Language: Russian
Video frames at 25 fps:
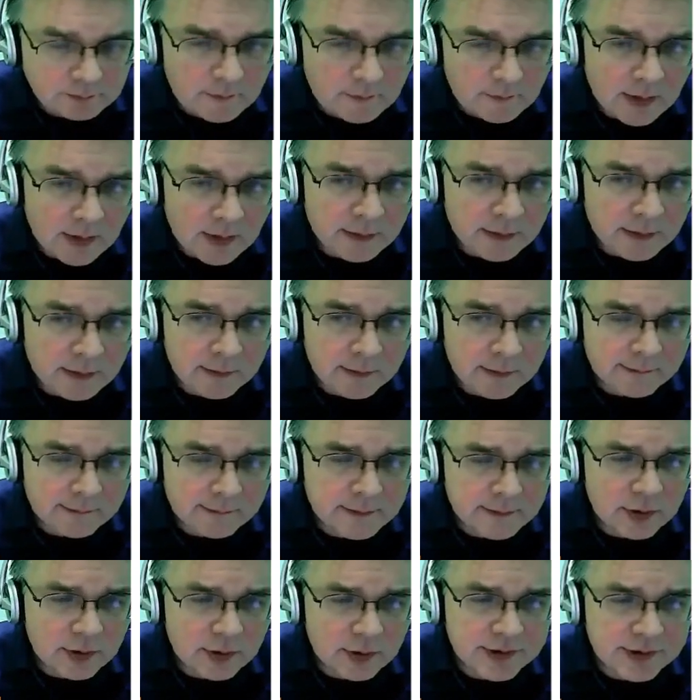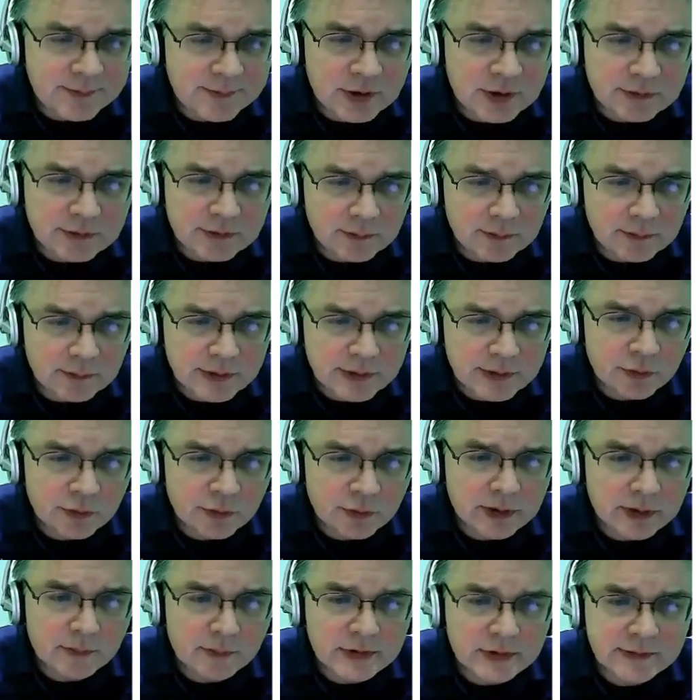Э, в результате смешивания происходит
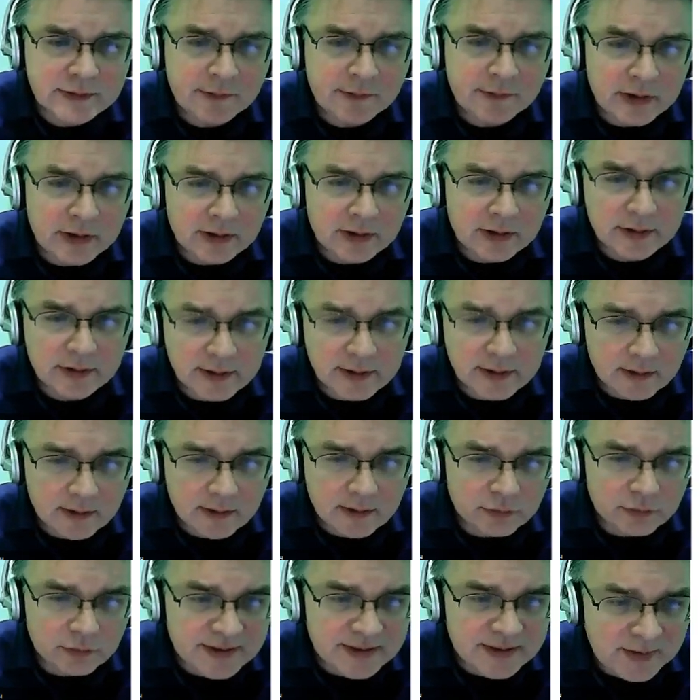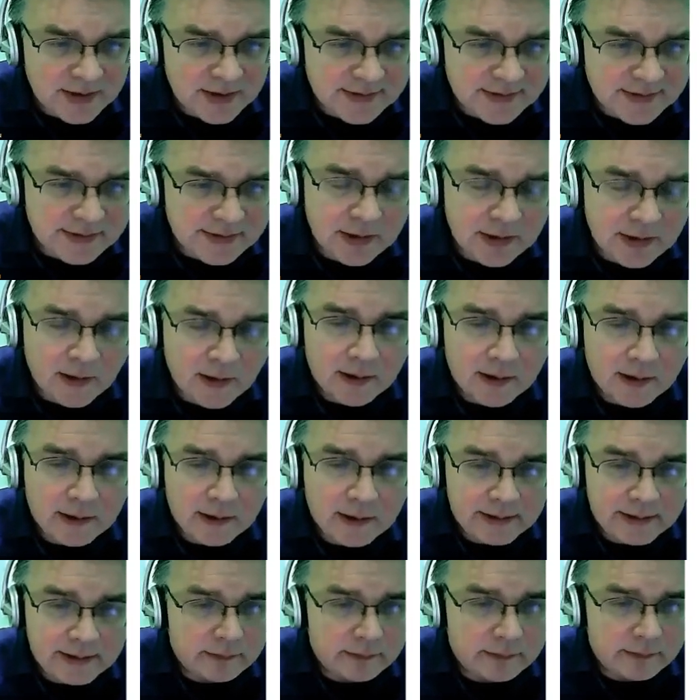образование какой-то смеси,
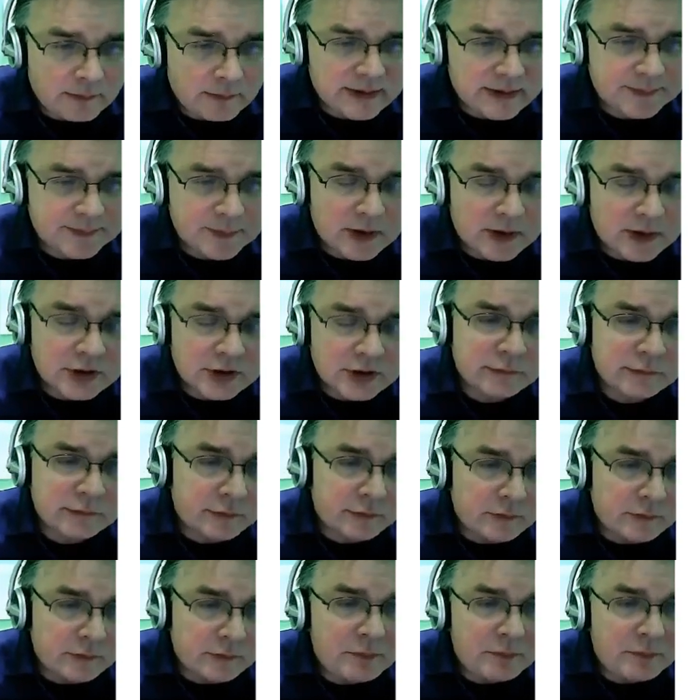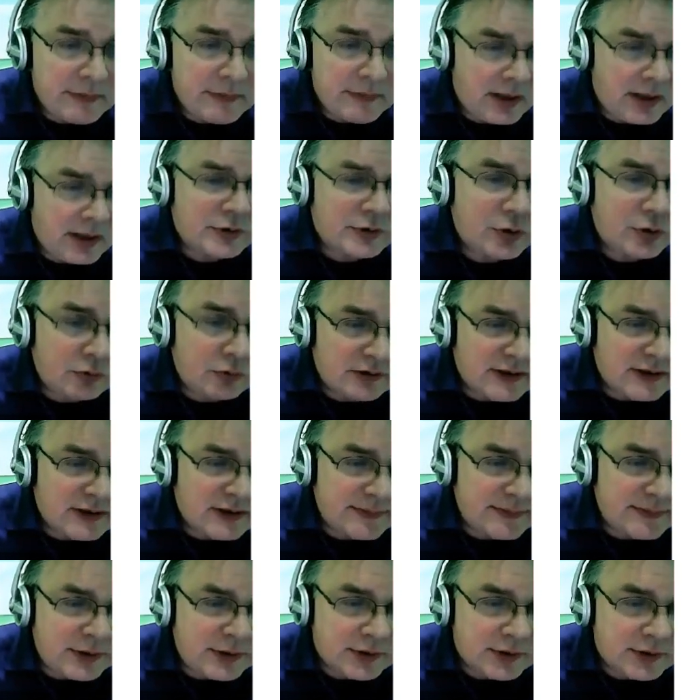и нас спрашивают, мы понимаем, что это за
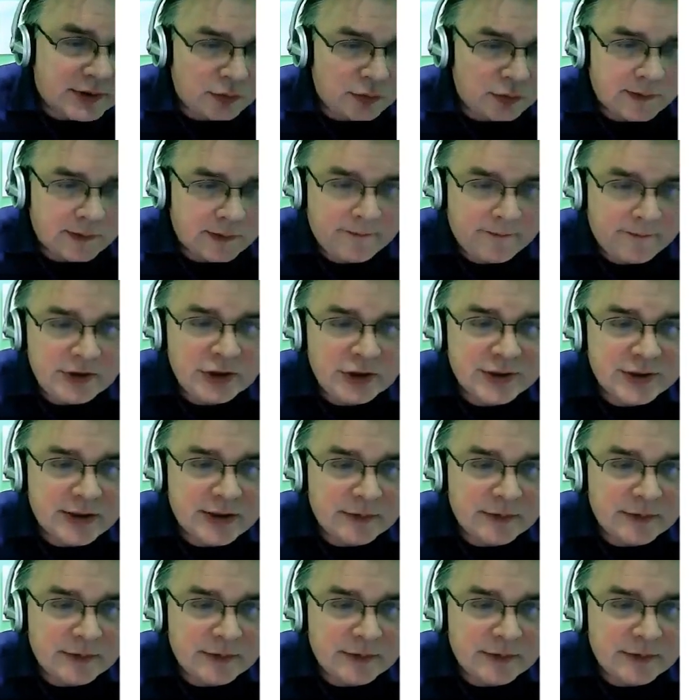смесь, что это там физический